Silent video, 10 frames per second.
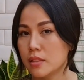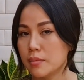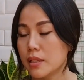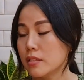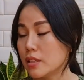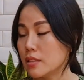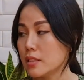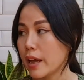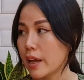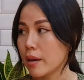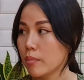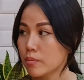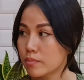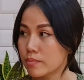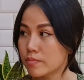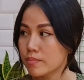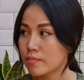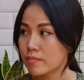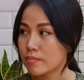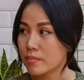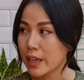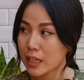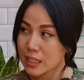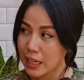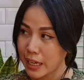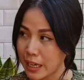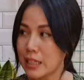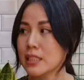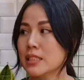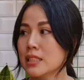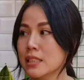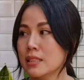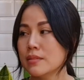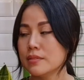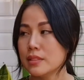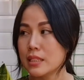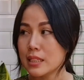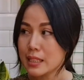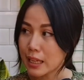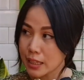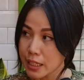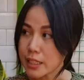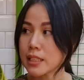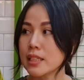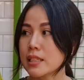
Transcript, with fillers: Thì bây giờ chị sẽ lấy cái chai này, chị sẽ trả tiền.